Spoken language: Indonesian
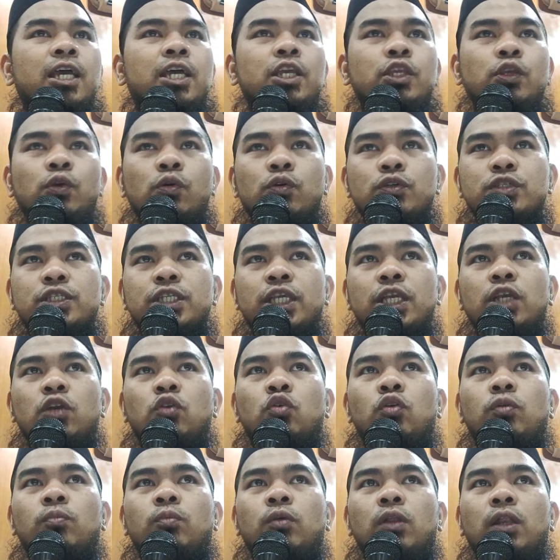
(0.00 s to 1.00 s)

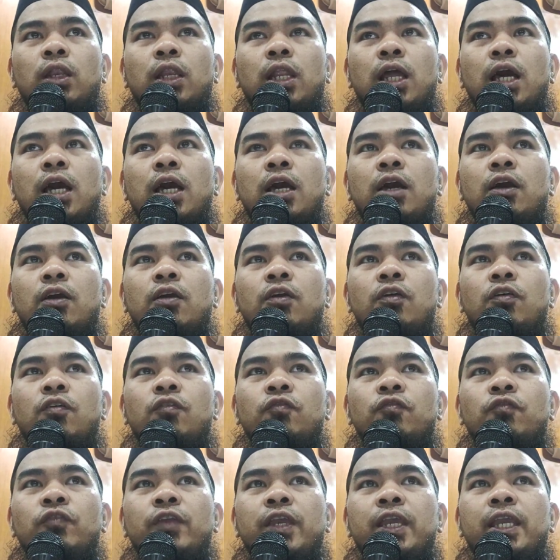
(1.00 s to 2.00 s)
yusikumullah
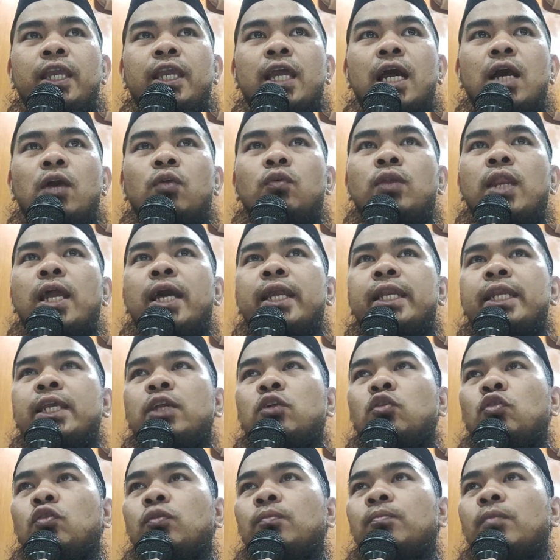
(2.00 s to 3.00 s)
fi
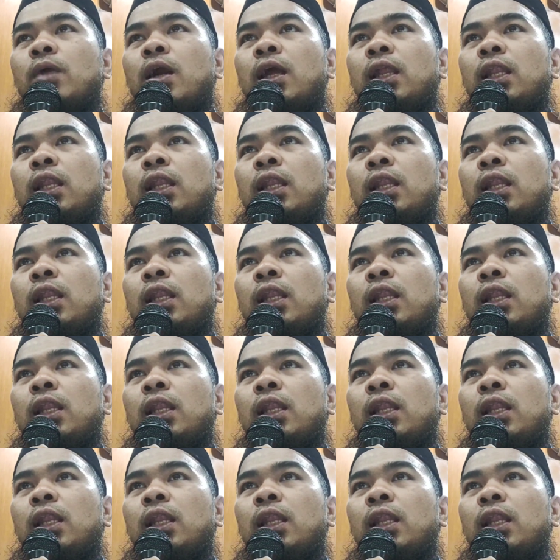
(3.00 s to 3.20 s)
auladikum.